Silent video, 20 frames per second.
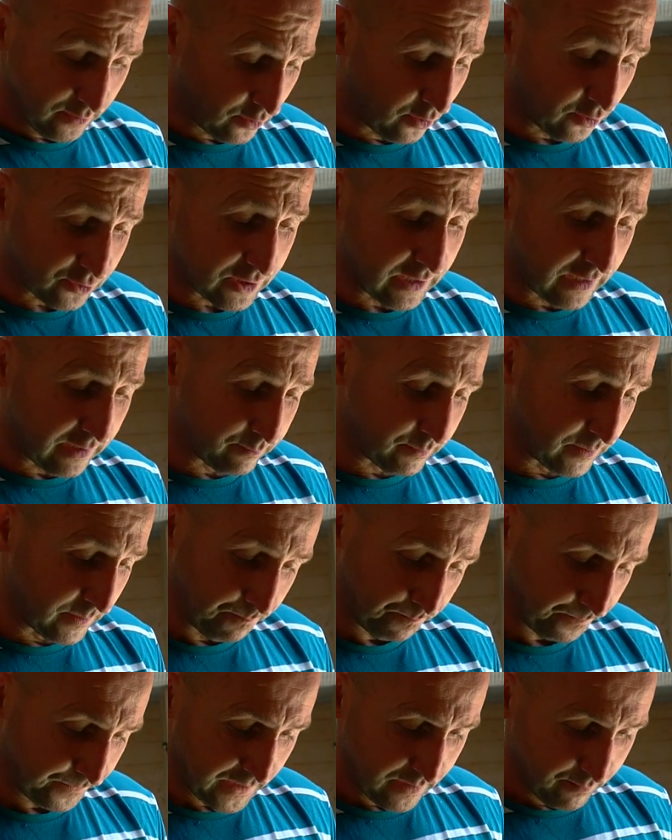To trzeba,
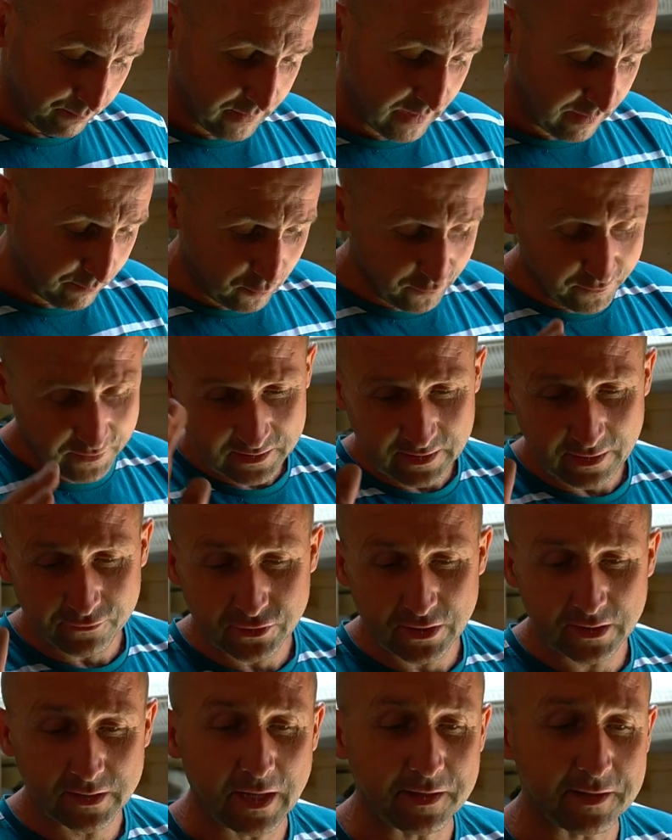nie mówię
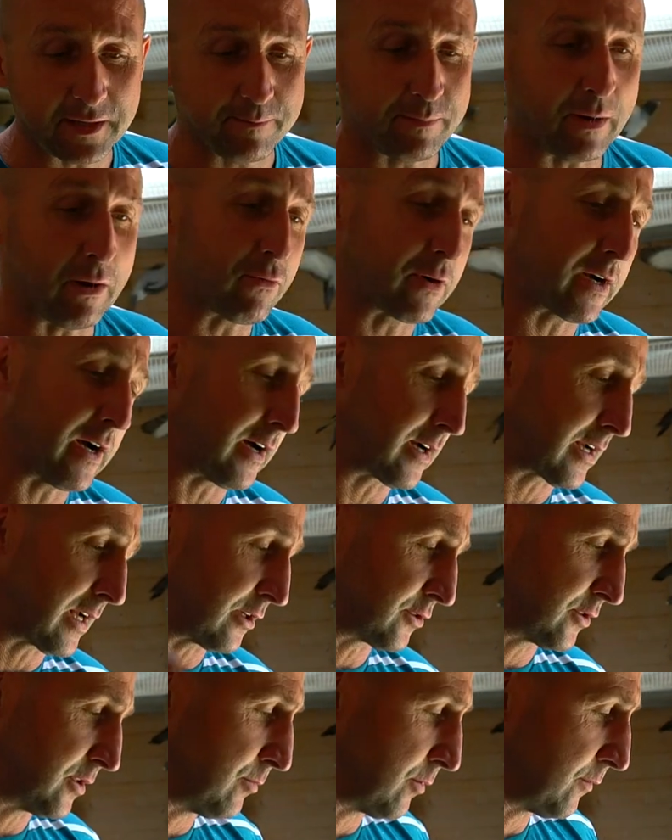zawsze Tadek Pałka,
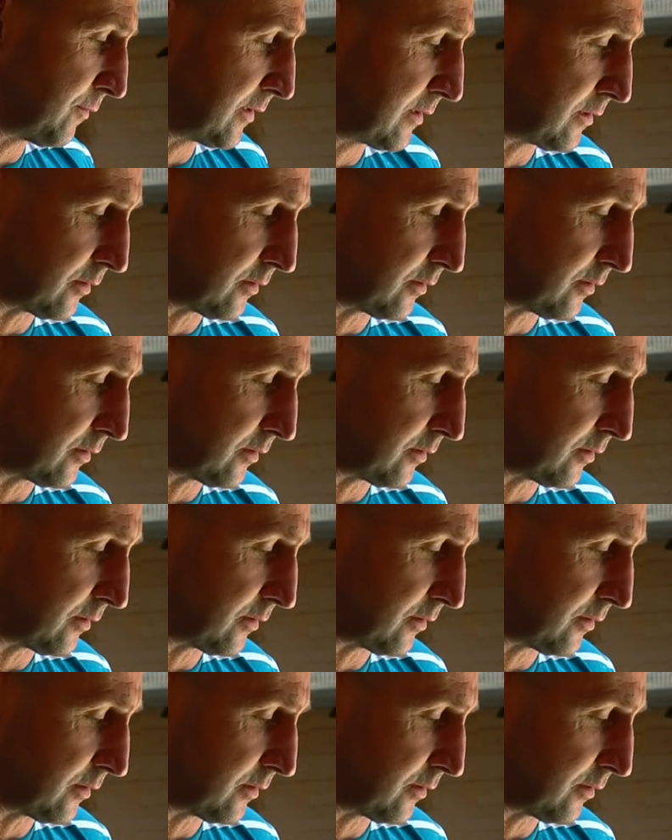każdy mówi